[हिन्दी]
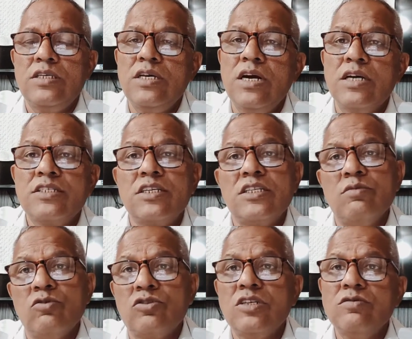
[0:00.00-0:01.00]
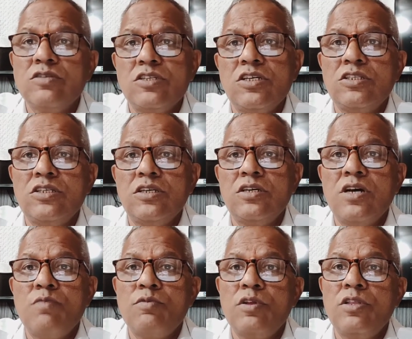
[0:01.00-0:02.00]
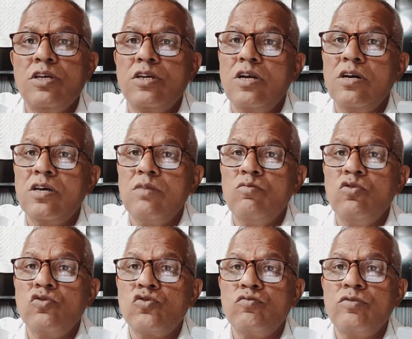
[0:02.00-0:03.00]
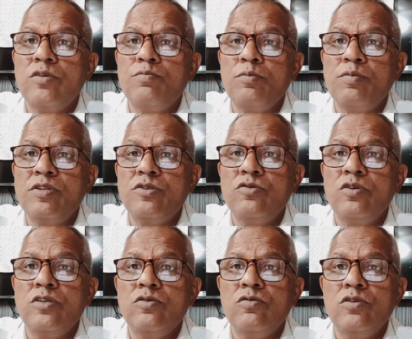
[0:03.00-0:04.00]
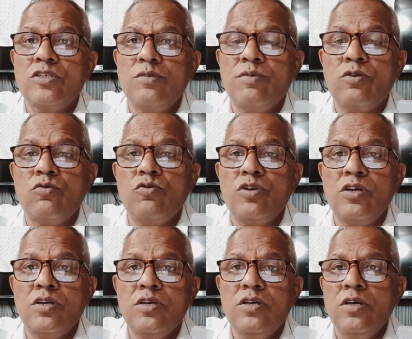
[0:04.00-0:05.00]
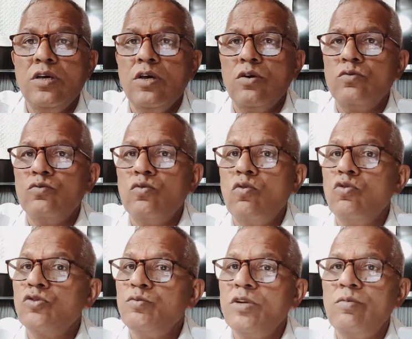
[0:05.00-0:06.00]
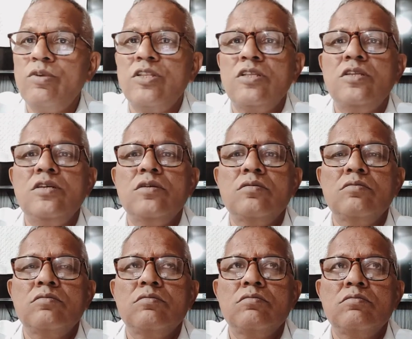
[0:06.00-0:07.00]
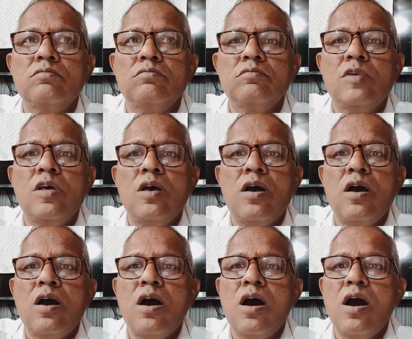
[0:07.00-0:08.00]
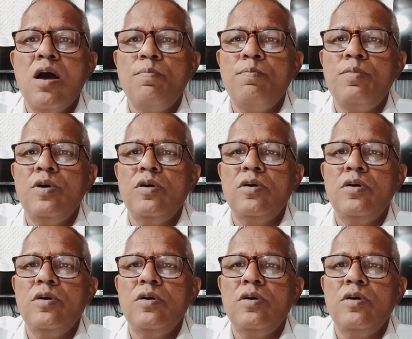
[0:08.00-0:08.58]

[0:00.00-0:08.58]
ये हर सर्दी में होता है जो सर्दी आती है आपने देखना कि मोस्ट ऑफ द पीपल्स जो है जो अस्थमे के रोगी हैं वो हॉस्पिटल भर देते हैं आप